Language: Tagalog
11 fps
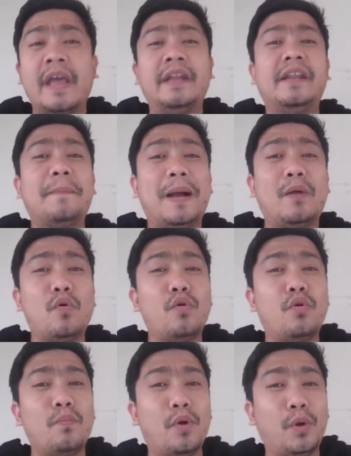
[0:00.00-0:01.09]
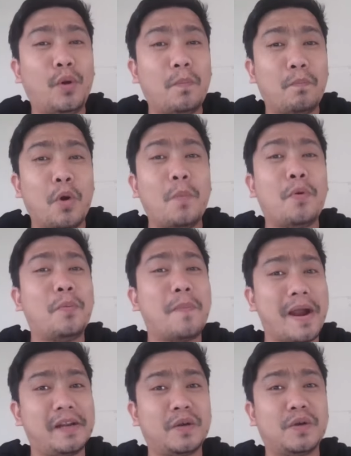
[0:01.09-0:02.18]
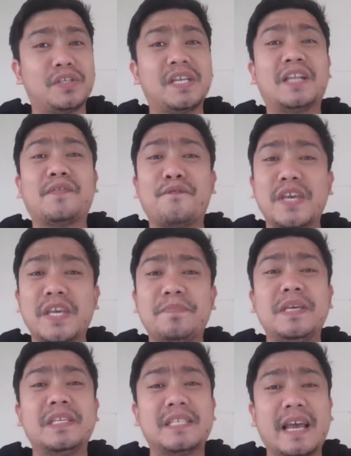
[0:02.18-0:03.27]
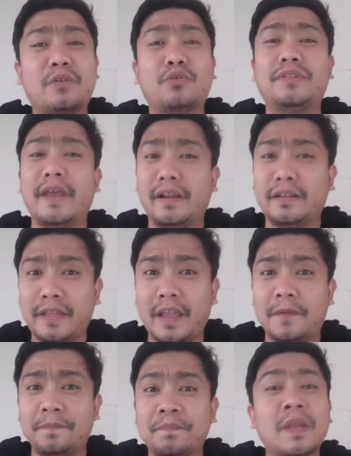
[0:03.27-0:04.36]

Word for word: na Pangulong Bongbong, Bongbong Marcos at VP Sara Duterte.